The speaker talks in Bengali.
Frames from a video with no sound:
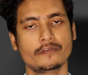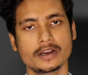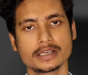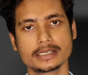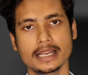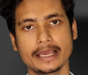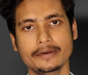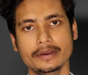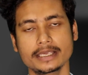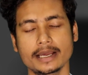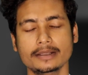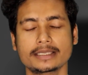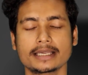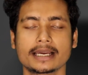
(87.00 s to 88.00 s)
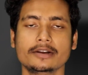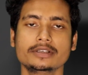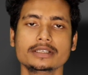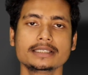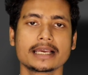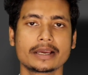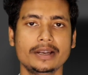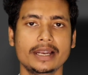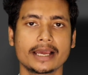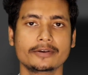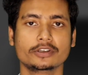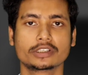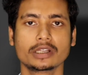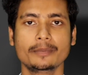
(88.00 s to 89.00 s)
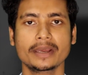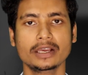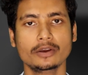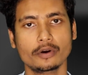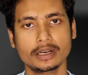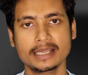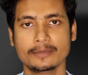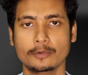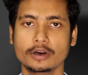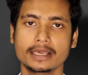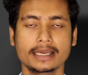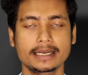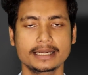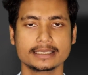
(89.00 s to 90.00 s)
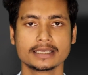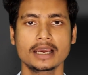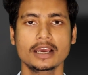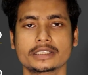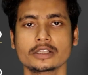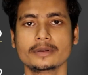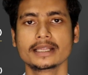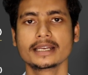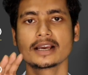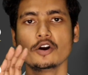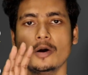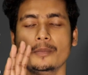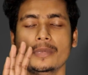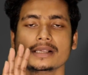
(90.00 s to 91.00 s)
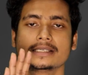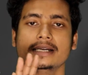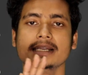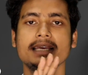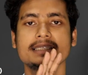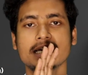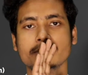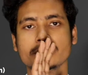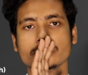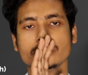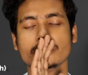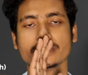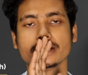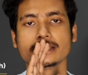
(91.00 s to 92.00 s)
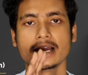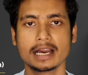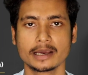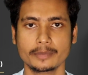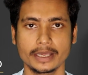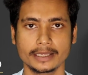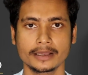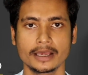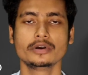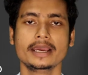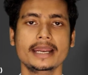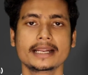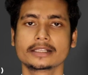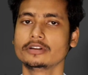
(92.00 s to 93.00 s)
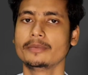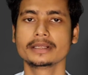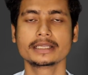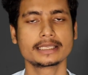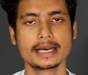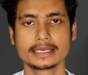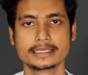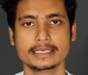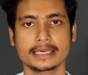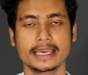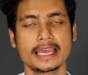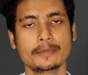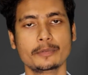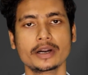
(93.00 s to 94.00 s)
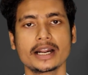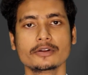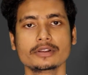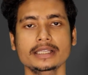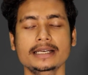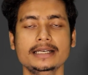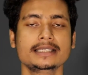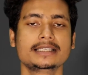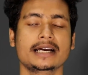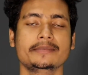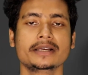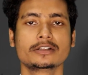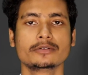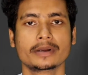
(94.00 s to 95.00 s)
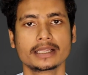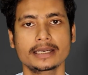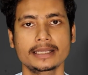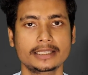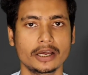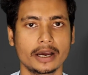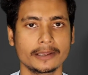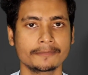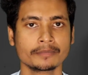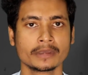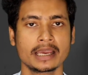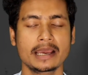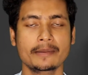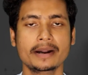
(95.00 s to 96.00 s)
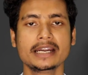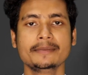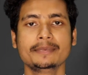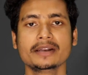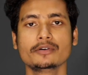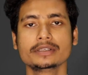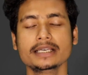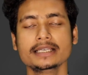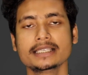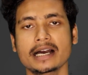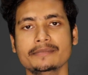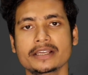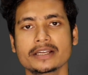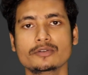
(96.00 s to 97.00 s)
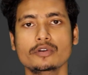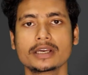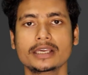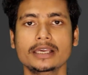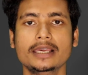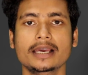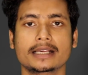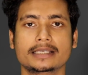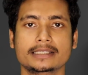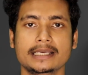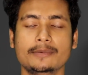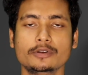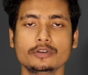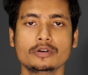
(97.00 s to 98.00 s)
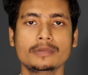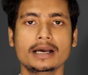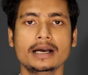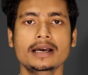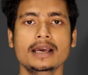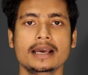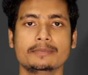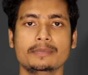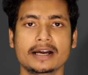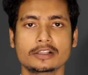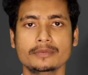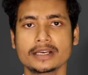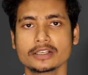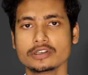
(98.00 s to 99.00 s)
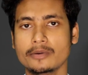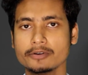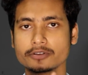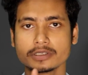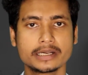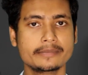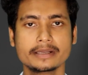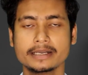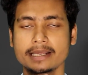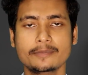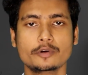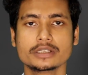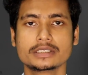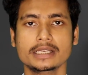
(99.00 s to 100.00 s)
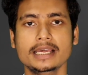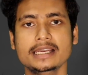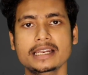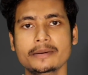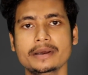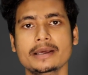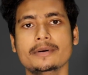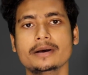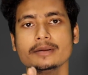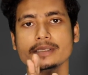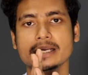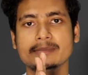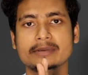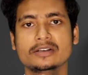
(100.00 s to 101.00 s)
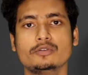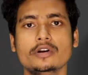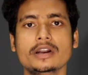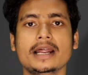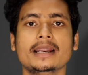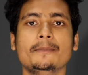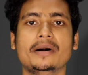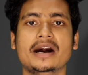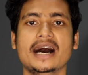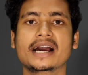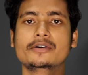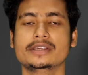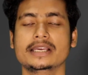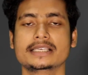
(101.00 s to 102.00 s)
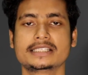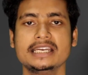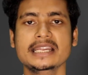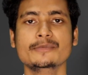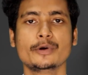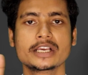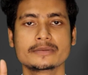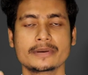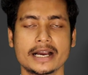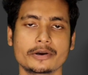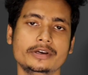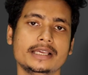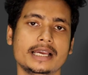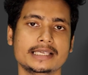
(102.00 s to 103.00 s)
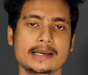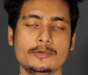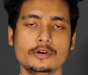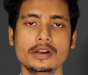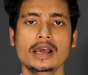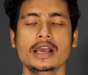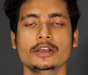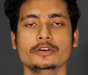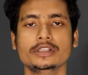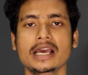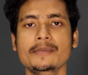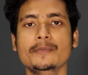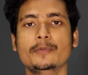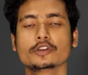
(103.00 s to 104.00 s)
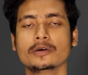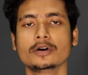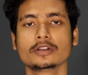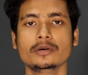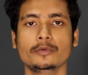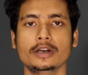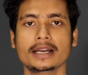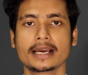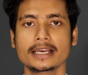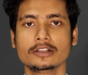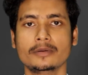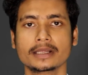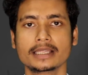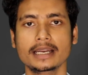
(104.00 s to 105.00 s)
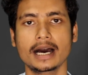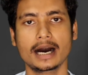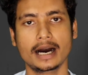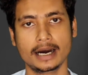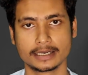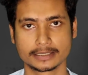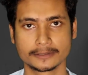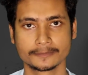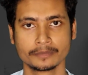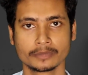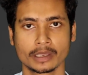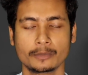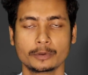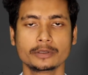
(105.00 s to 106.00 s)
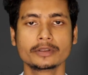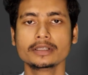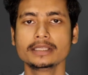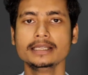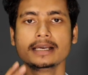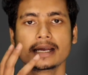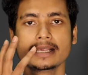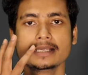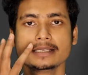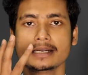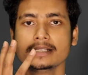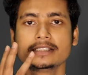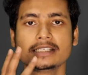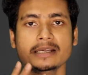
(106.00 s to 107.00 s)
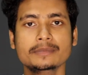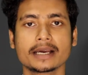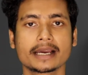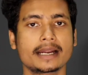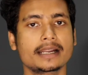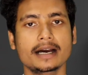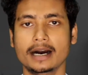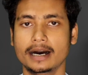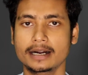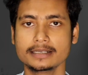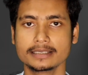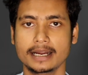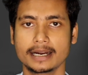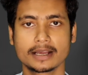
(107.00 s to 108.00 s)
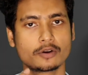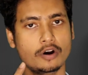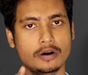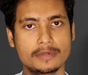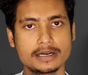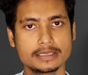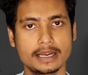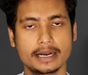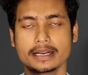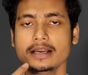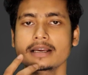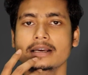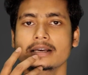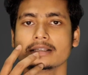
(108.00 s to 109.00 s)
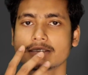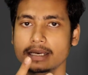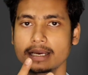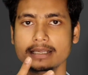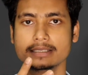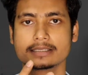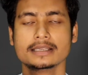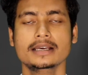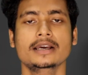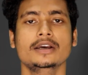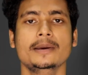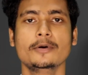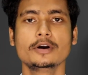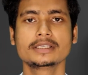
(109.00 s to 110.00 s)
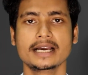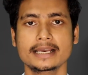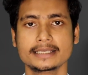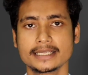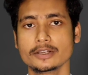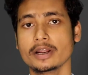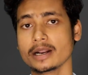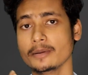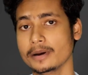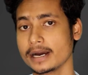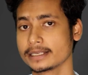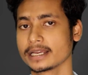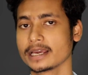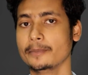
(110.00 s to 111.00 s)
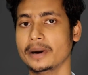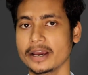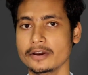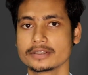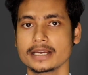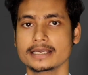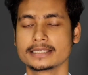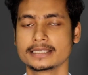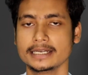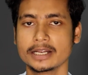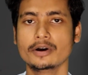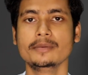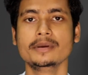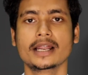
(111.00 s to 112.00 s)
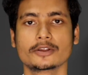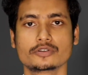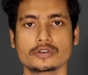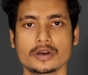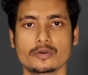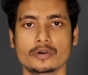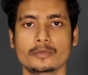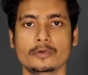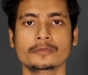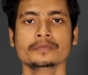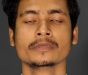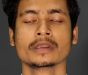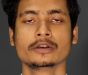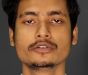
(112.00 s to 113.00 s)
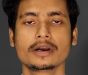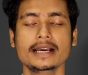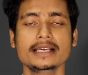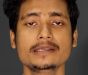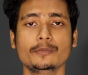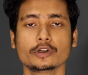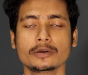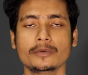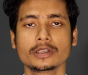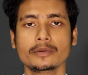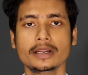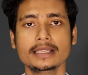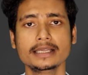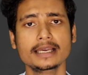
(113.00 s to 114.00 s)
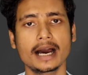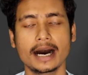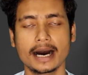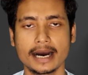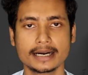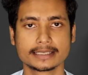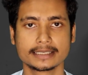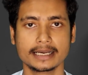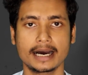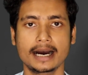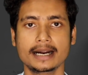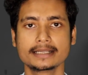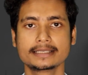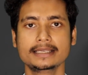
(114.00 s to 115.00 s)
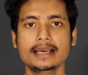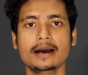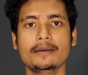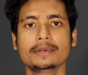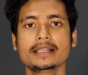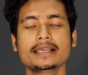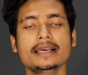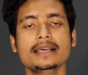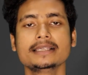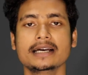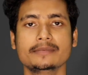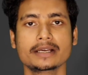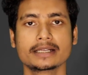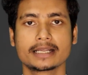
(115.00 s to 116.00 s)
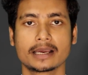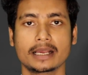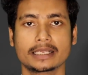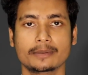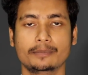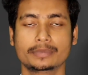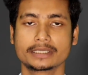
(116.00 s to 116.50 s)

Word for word: ফার্স্ট ল্যাঙ্গুয়েজ অ্যান্ড সেকেন্ড হচ্ছে সেকেন্ড ল্যাঙ্গুয়েজ অর্থাৎ বেঙ্গলি এবং ইংলিশ অর্থাৎ তোমাদের এটা কম্পালসারি এই সাবজেক্টগুলি তোমাদের থাকবেই তো এটা তো আমাদের থাকছে এরপর আরও তিনটি সাবজেক্ট তোমাদের নিতে হয় এবার ডিপেন্ড করছে এই সাবজেক্টগুলো কী কী আছে যেমন তোমরা মাধ্যমিকের সমস্ত সাবজেক্ট নিয়ে পড়েছিলে ইলেভেন এবার ওই সাবজেক্টগুলো না এটা ভাগ হয়ে যায় স্ট্রিম ওয়াইজ ভাগ হয়ে যায় যেমন যদি আমি প্রথমত বলে রাখি তোমাদের আর্টস প্রথমত তিনখানা জেনারেল স্ট্রিম থাকে একটা আর্টস একটা কমার্স একটা সায়েন্স এবং সায়েন্সেরও একটা ভাগ থাকে বায়ো সায়েন্স সেটাও আমি আলোচনা করব সো গাইস প্রথমত বলে দিই কি আর্টস আর্টসে আমাদের কী কী সাবজেক্ট থাকে আচ্ছা